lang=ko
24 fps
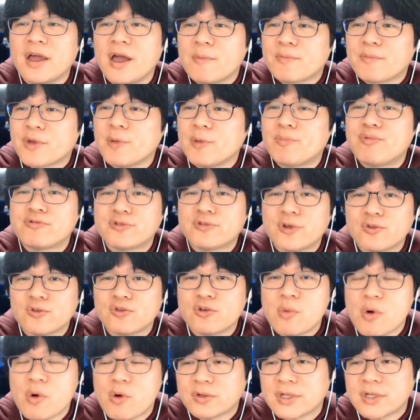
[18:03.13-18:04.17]

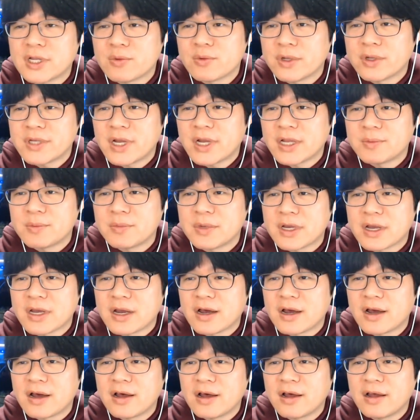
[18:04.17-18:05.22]
별풍선으로 먹고 사는 회사
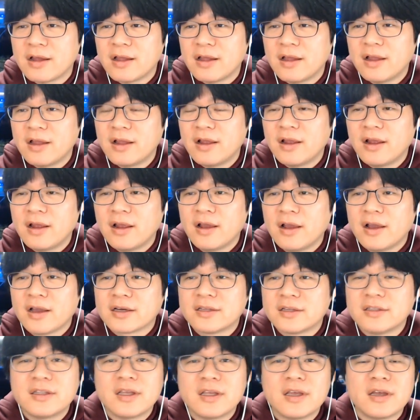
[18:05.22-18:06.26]
아닙니까?
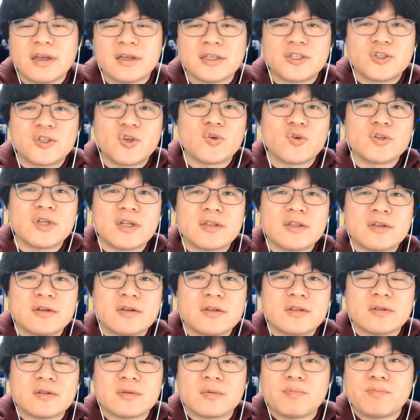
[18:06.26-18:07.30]
근데
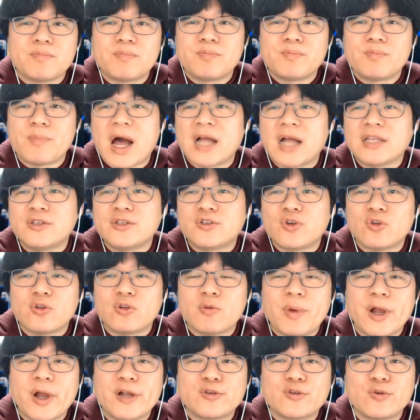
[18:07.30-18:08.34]
시청자들은
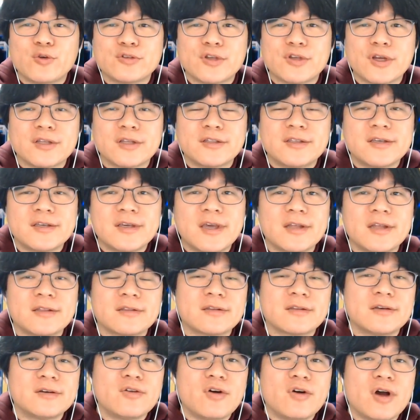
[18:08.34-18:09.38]
12,000원, 8,000원짜리
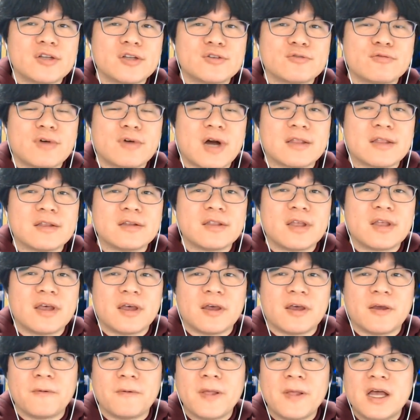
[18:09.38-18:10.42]
티켓 끊어가지고
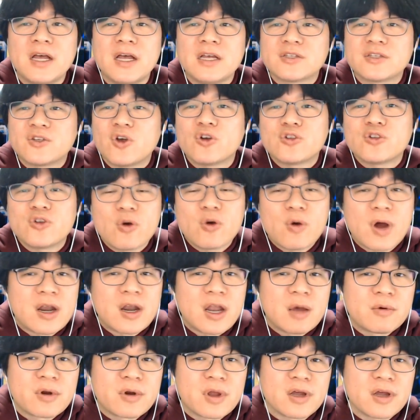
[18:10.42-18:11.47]
갔는데 서서
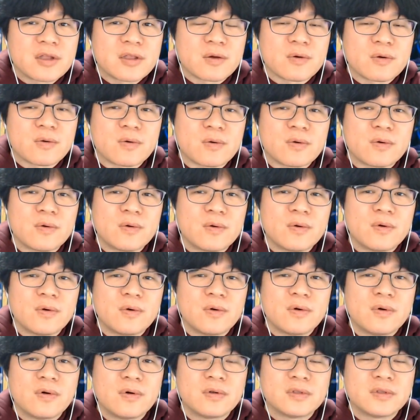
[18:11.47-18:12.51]
관람을 해야 되고
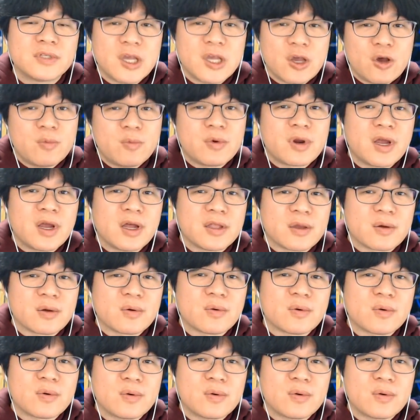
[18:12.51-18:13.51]
체험을 해야 되고